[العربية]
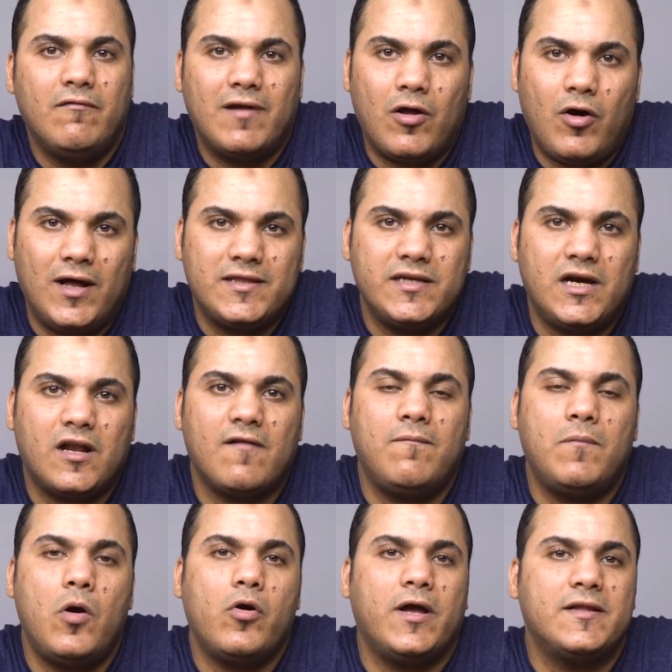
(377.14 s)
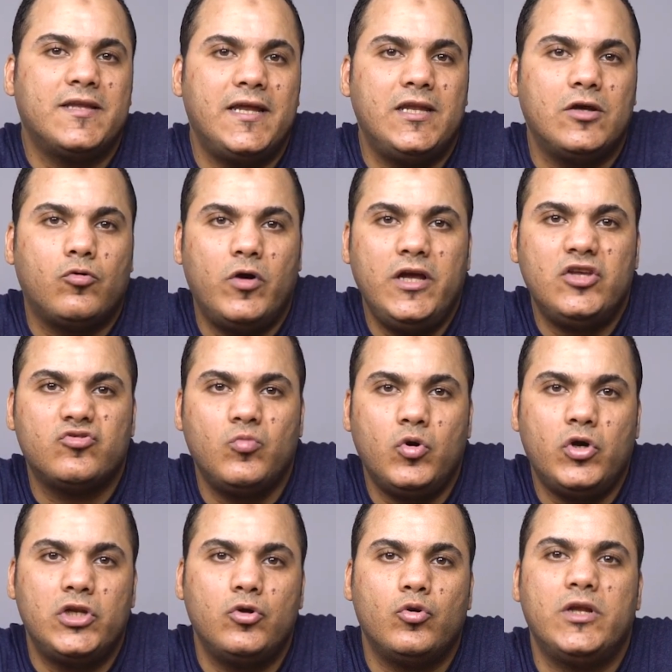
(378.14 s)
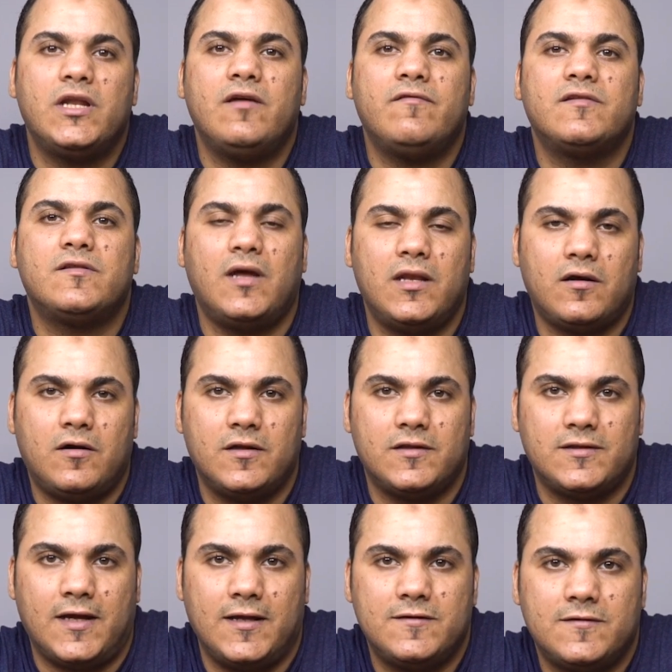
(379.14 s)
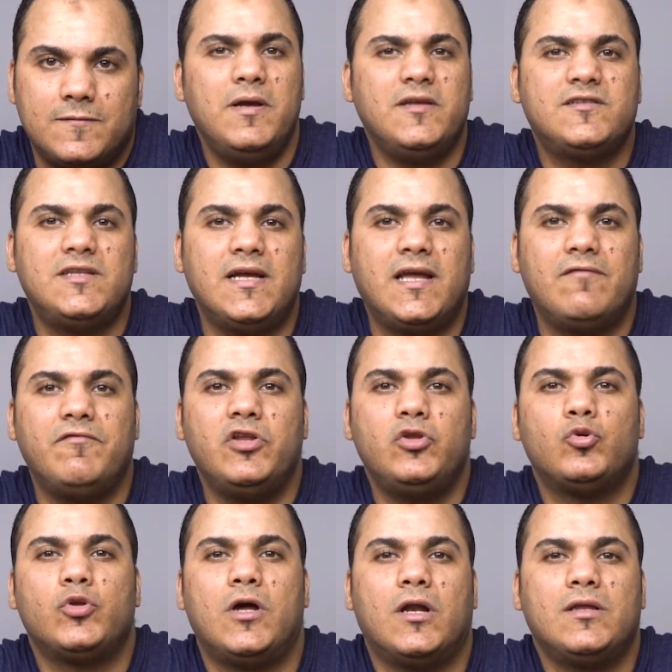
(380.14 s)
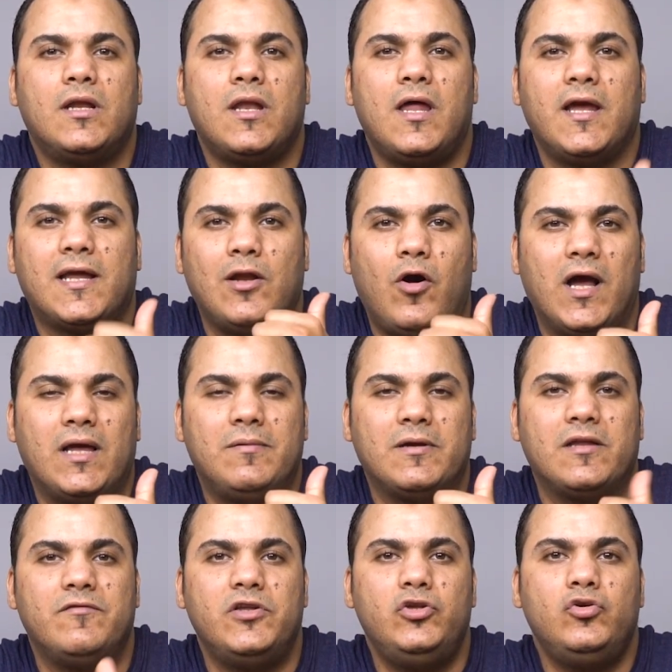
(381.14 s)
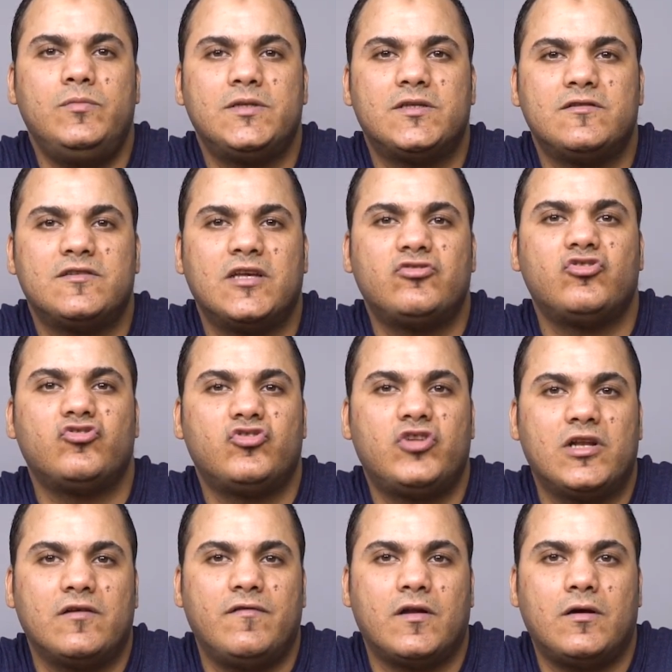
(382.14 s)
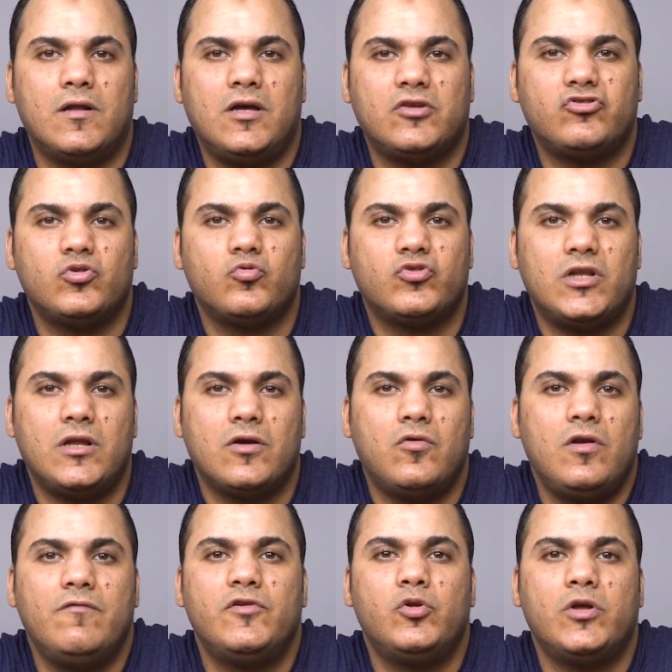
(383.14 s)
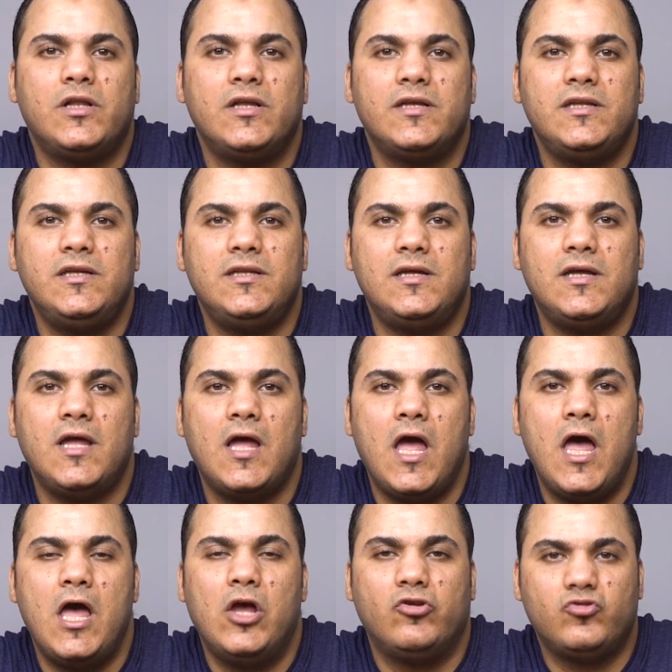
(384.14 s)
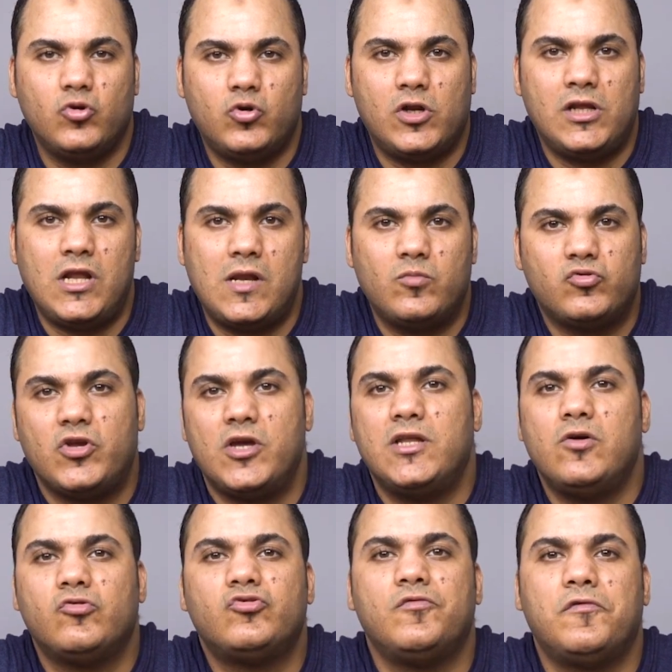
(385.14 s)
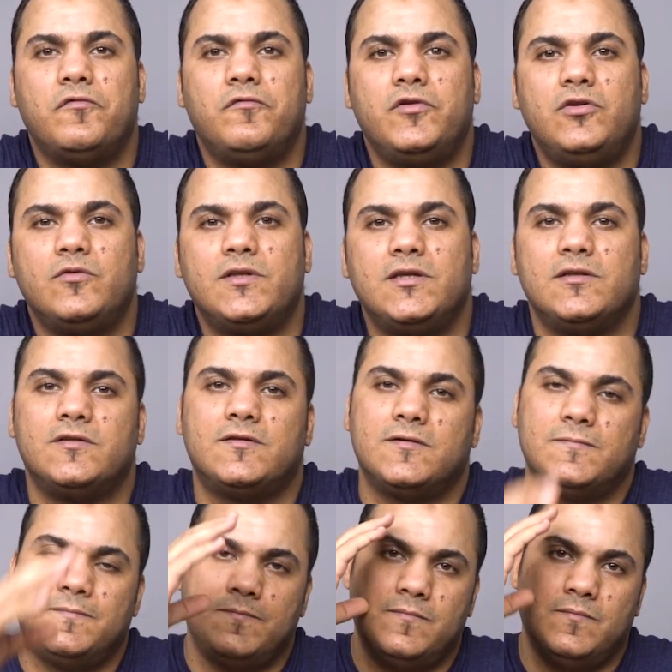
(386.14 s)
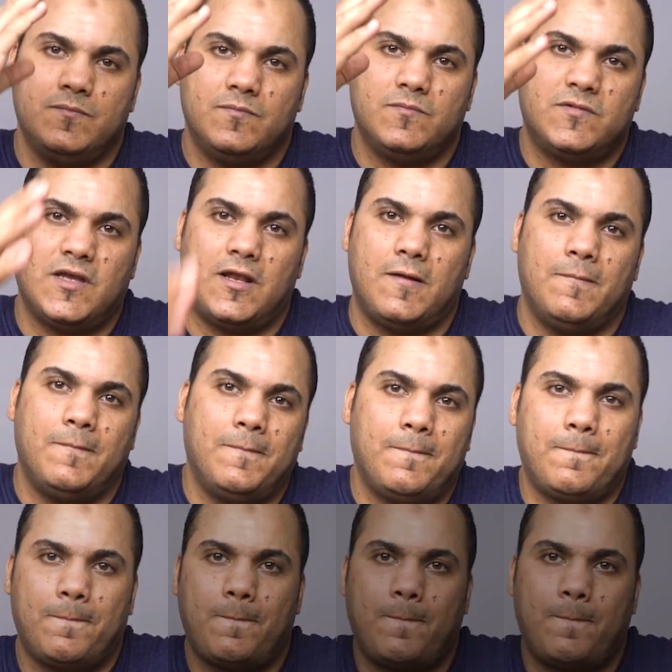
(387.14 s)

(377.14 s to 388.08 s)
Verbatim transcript: فلو حد يعرف موقع تاني كويس ممكن يقول لنا في التعليقات تحت بس ده كان فيديو النهارده اللايك لو عجبك الفيديو ما تنساش تشترك في القناه عشان يوصلك كل الفيديوهات الجديده شكرا على المشاهده واشوفكم في فيديو جديد سلام